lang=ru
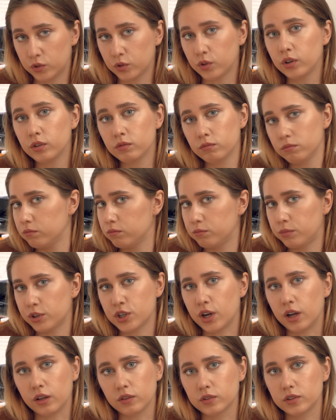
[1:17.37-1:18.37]
то,
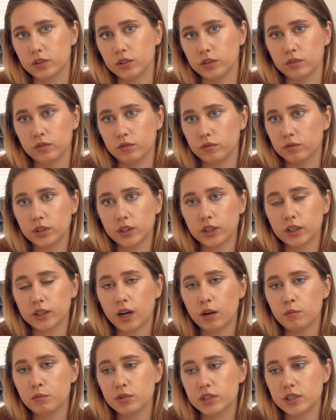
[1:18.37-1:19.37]
пожалуйста,
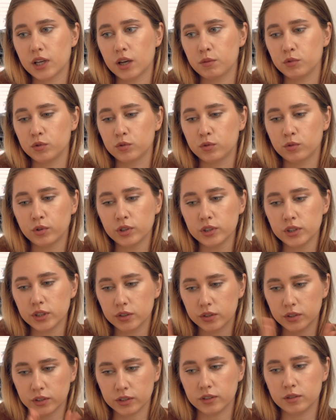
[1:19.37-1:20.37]
килограммы сами
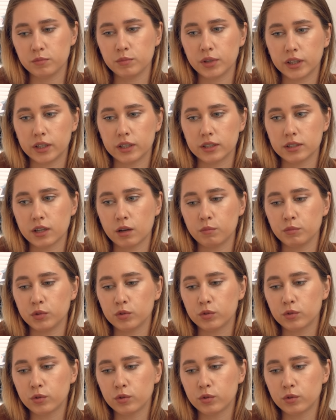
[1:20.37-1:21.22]
уходят, сантиметры сами